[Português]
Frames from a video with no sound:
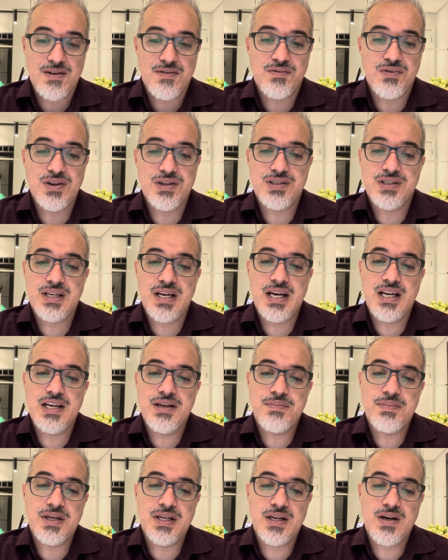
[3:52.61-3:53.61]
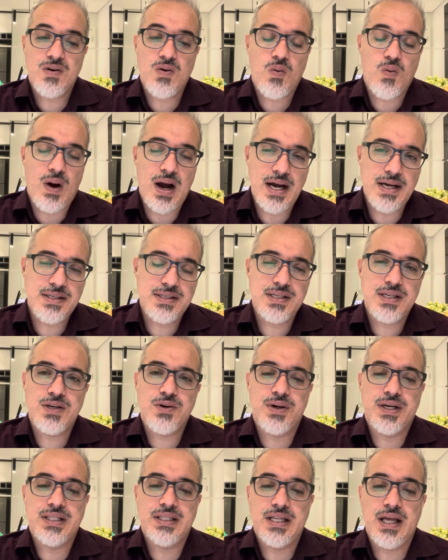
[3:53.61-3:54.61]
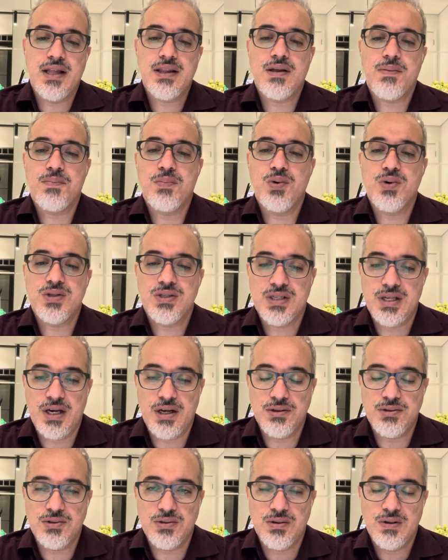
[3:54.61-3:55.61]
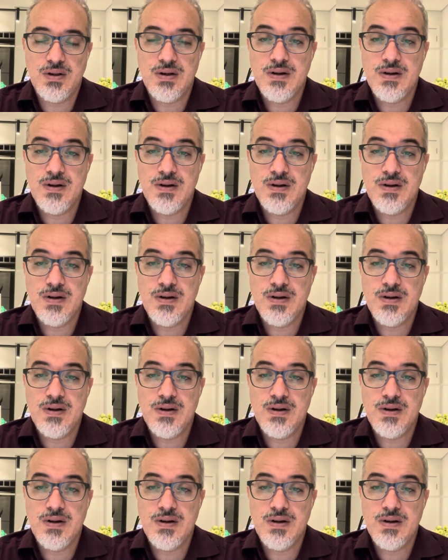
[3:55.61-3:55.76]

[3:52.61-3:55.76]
você elimina quase que 80%